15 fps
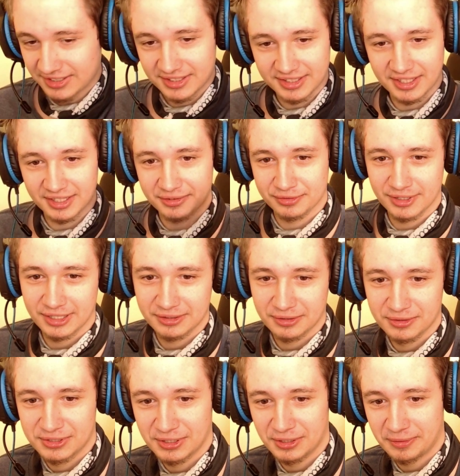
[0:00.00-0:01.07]
denerwuję,
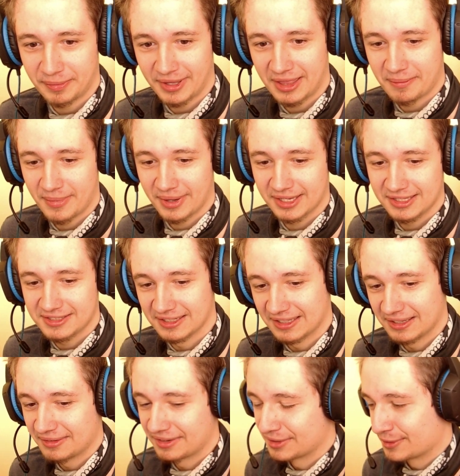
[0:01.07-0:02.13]
to już się odpalam
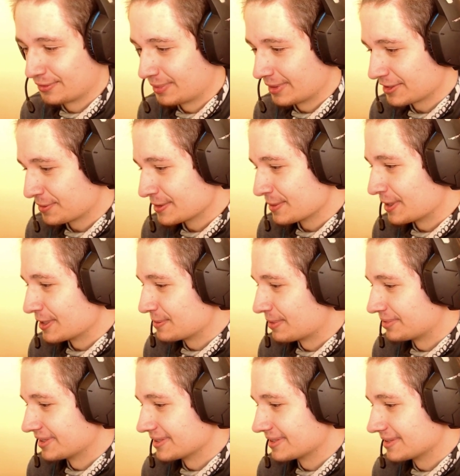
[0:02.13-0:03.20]
magicznie. Dobra, więc wybierzmy złość
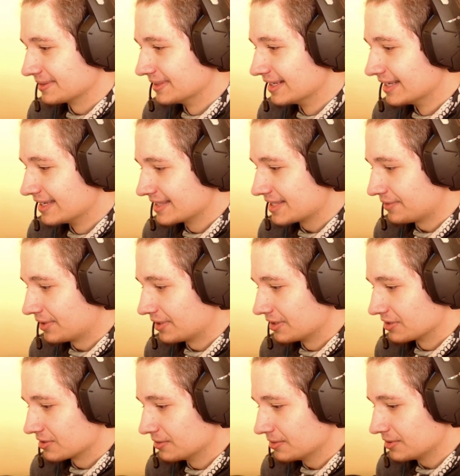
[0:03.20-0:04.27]
po prostu. Co
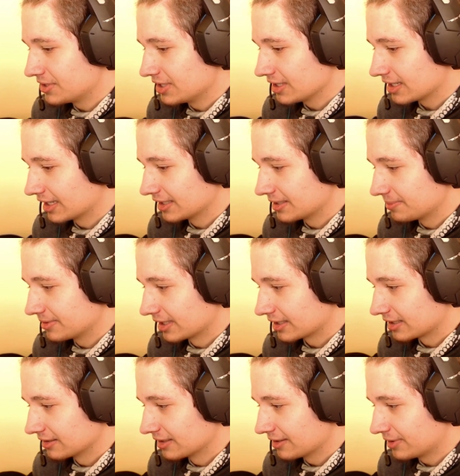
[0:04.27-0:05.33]
wolisz? Ludzi, gady,
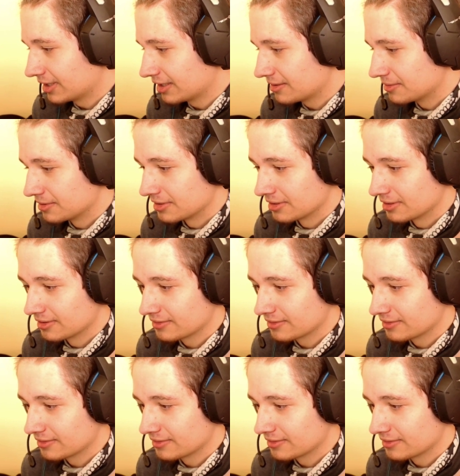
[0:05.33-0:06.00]
ptaki. No ja wolę ludzi.